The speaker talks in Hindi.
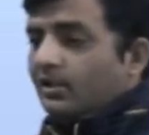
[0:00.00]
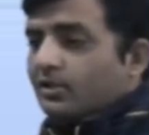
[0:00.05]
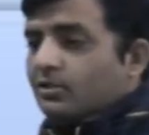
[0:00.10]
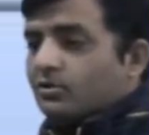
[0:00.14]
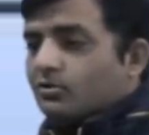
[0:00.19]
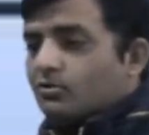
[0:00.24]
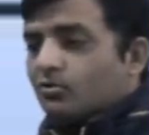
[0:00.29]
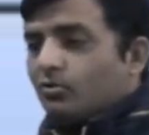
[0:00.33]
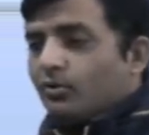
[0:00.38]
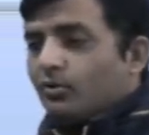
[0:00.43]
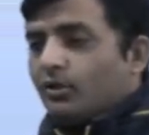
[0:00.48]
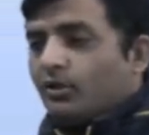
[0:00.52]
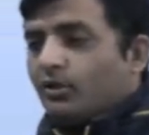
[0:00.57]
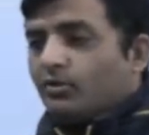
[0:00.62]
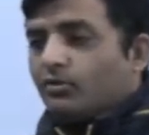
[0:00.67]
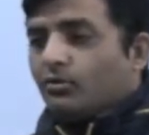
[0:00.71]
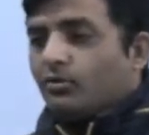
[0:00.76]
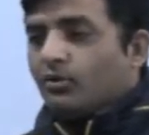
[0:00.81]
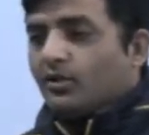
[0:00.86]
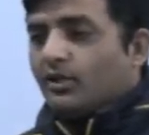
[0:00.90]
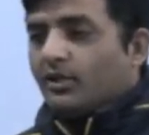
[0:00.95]
स्टोरी
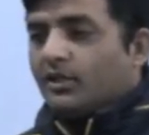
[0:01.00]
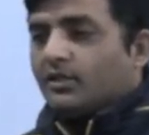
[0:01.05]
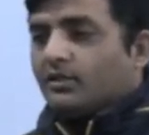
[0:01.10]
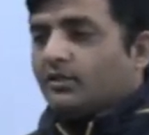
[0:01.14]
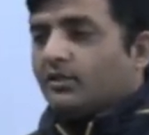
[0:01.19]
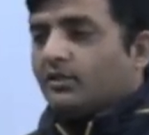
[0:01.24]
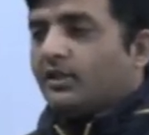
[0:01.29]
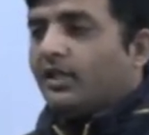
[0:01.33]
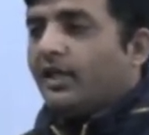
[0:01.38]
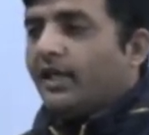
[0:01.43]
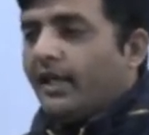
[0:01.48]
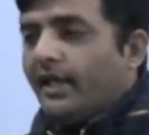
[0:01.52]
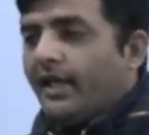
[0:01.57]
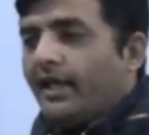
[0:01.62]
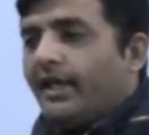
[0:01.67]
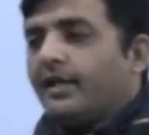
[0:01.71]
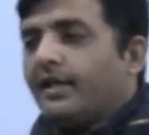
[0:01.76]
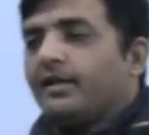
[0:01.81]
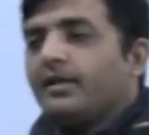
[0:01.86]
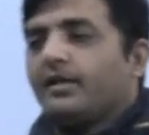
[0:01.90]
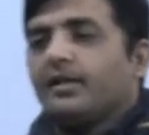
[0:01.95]
को लिखती है
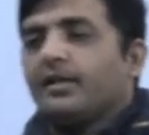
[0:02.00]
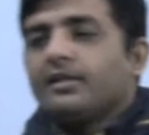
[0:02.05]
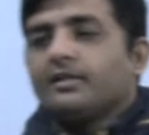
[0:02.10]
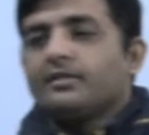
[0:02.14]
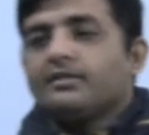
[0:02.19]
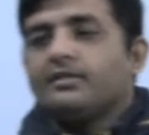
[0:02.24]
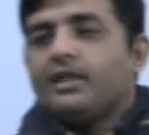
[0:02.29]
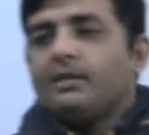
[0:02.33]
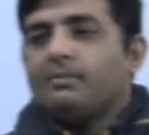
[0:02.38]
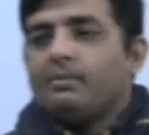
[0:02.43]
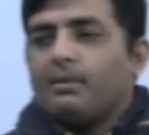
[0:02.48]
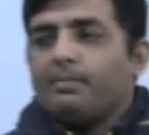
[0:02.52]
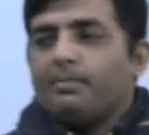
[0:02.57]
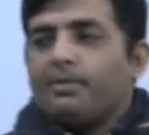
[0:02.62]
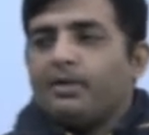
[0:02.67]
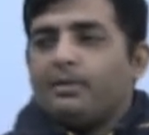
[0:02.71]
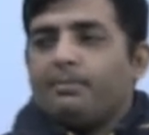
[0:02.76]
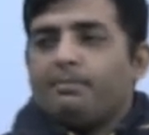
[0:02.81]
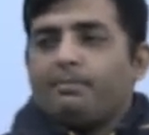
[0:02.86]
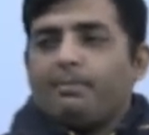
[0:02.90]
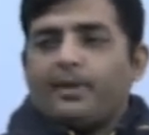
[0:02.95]
जब
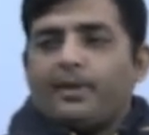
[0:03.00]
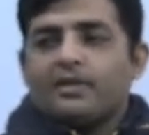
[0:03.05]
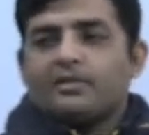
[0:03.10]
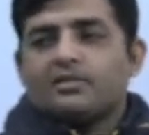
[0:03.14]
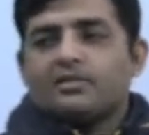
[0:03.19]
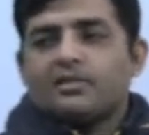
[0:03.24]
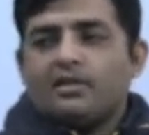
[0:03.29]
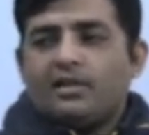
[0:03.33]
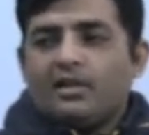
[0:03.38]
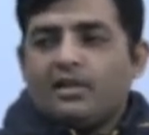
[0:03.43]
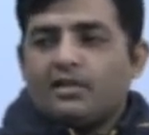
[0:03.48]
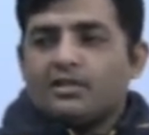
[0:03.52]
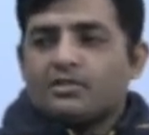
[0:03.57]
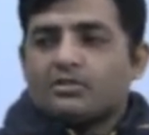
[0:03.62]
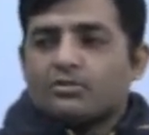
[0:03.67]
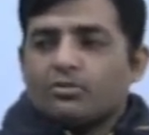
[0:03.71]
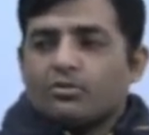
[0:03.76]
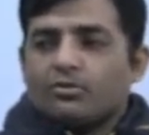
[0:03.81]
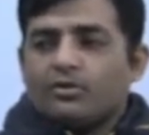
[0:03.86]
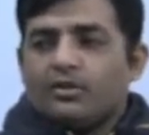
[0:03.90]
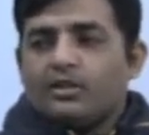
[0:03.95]
अपनी पर्सनल
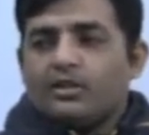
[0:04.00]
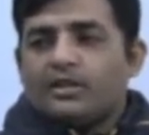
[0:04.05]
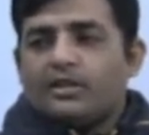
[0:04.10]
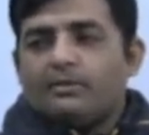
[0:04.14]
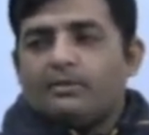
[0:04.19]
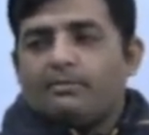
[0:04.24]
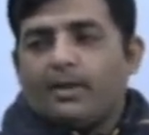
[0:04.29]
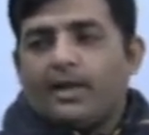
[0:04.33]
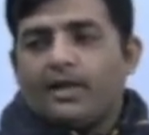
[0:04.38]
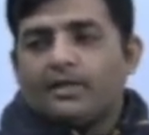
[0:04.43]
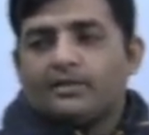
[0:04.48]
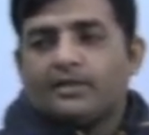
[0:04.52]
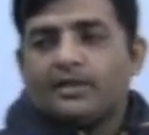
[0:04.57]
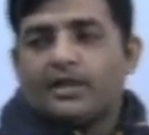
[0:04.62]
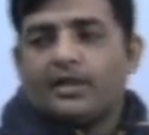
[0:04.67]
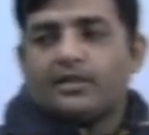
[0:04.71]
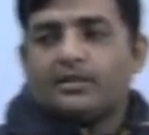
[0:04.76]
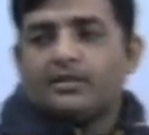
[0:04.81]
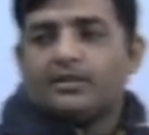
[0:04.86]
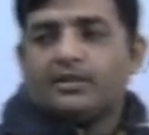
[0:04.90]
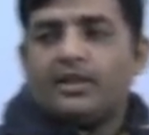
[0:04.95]
स्टोरी की बात
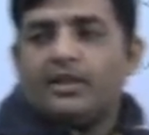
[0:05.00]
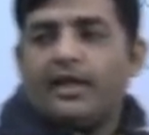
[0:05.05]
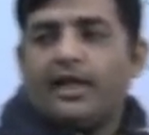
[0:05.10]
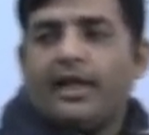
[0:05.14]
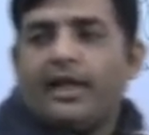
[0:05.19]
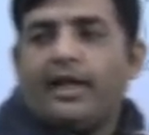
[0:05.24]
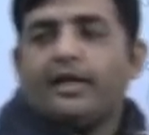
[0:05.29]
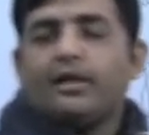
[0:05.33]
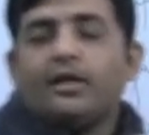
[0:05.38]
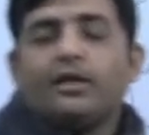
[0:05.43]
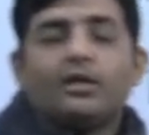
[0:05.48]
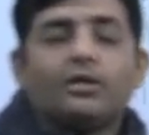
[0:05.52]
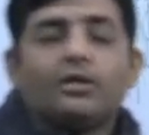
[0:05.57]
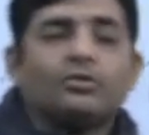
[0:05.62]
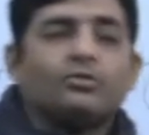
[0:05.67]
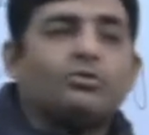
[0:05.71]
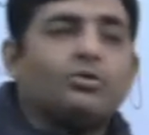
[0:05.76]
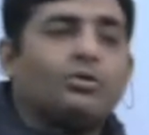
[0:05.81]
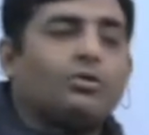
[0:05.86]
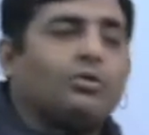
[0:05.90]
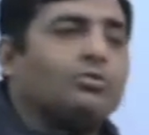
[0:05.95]
करती है
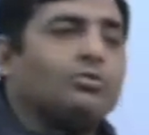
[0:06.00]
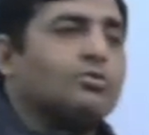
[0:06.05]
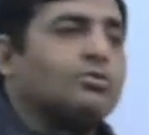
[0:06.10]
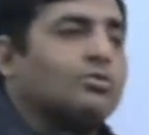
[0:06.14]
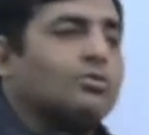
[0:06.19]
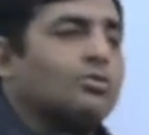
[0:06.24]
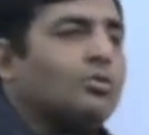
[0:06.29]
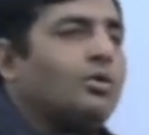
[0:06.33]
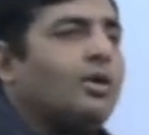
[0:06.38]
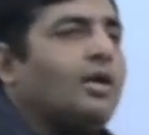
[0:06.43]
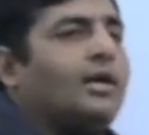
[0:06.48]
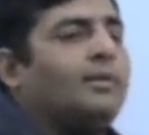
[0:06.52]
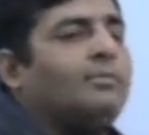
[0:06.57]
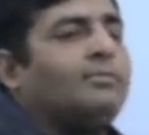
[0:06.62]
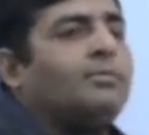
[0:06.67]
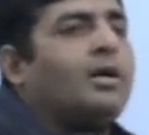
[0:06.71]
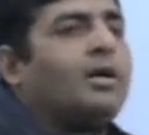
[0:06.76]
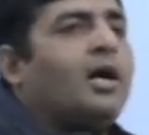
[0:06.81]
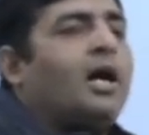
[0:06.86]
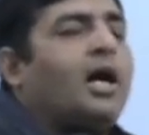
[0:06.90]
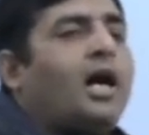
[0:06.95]
तो उसको
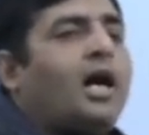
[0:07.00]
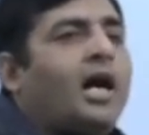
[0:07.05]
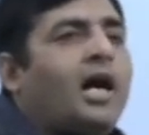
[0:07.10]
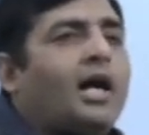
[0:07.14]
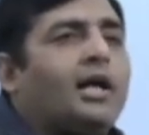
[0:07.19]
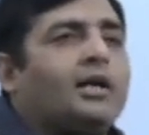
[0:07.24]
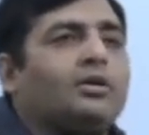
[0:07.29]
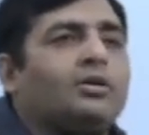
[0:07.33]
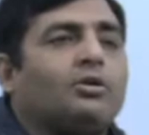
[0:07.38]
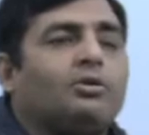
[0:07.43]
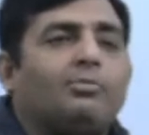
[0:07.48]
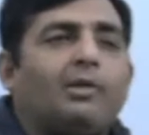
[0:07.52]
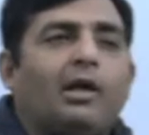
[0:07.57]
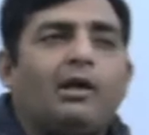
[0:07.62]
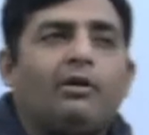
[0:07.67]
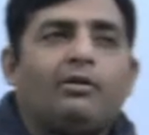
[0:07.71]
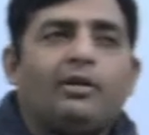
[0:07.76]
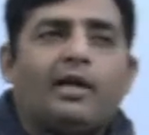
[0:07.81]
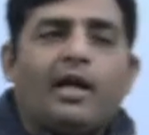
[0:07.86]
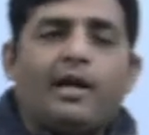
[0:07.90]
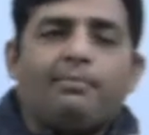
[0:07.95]
हम
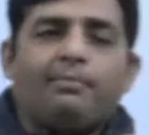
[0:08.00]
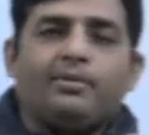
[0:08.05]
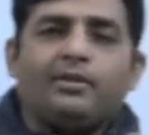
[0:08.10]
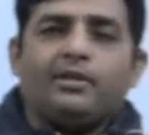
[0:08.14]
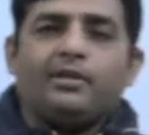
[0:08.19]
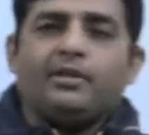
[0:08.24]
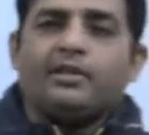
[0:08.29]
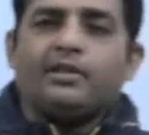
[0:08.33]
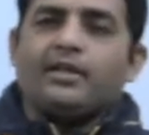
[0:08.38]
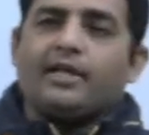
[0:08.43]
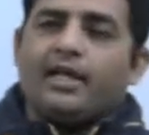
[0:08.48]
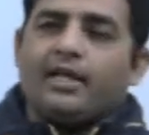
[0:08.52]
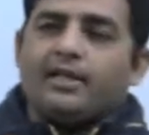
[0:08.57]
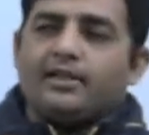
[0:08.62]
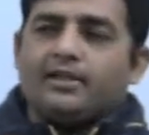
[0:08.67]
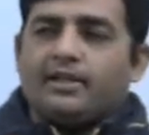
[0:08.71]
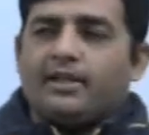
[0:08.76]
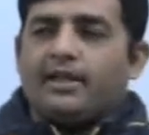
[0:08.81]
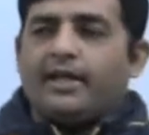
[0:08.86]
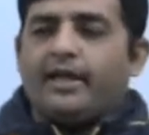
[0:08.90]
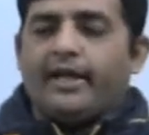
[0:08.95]
ऑटोबायोग्राफी
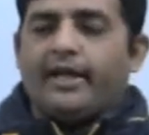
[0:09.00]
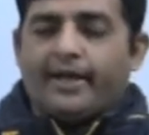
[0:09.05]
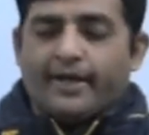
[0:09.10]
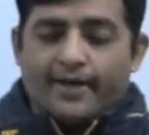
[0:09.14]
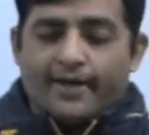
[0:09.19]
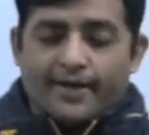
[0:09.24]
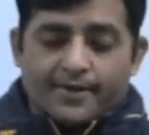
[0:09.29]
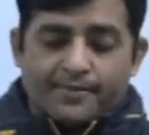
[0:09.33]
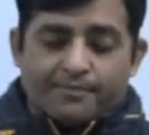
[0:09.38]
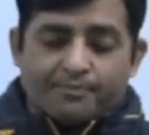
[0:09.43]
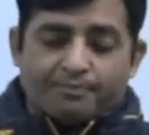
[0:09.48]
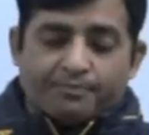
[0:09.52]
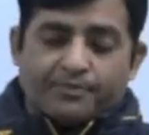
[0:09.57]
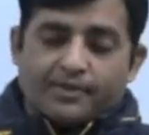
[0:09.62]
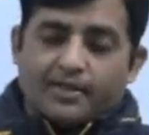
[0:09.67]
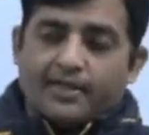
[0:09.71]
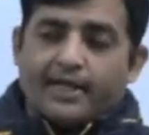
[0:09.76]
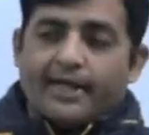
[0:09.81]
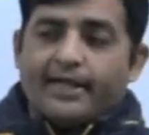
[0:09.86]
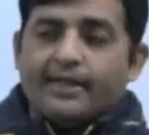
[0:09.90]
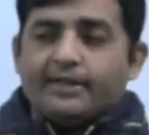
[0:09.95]
कहते हैं
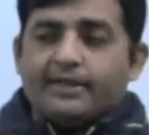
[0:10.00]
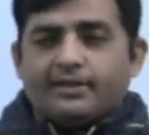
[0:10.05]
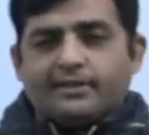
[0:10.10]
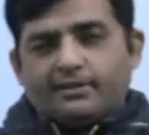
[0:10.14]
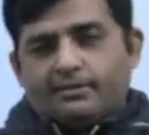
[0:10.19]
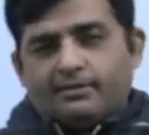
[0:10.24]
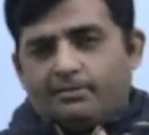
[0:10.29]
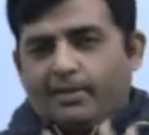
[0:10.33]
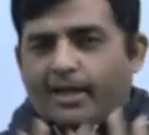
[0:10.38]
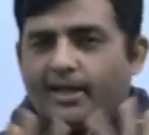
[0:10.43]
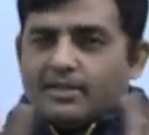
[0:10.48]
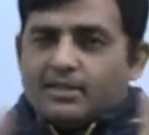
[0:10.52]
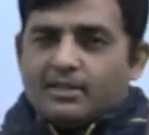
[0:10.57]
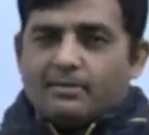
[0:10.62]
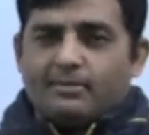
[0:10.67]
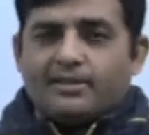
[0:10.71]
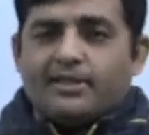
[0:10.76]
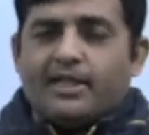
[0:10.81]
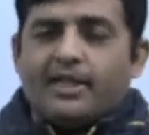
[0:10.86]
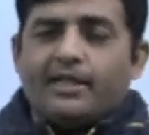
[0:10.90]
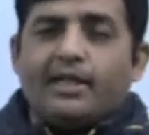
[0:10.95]
राइट बात
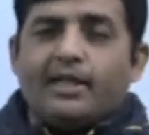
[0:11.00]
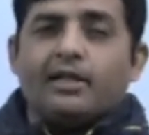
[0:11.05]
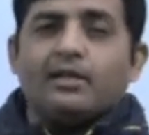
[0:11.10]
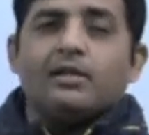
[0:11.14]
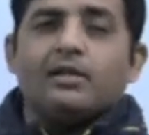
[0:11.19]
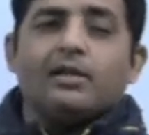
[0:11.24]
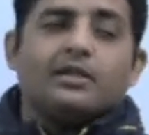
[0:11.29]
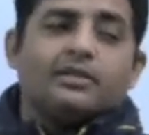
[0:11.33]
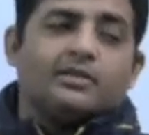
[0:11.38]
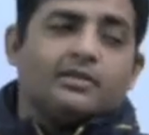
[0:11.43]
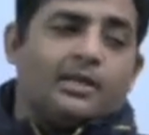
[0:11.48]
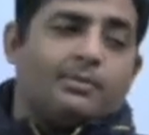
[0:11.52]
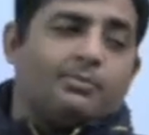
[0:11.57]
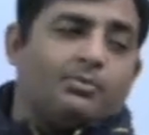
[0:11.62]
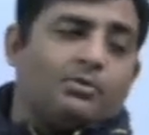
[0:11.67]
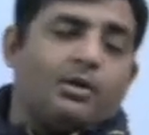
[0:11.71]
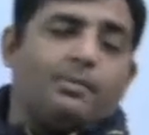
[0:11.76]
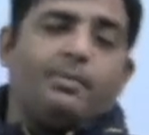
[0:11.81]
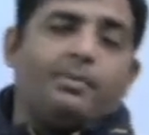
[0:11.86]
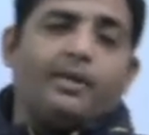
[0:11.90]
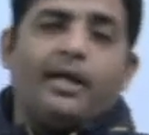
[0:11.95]
समझ आई ना जब
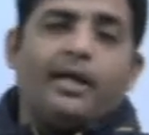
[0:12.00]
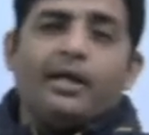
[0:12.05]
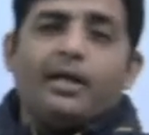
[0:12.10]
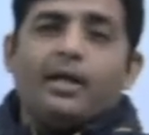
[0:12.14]
वो अपने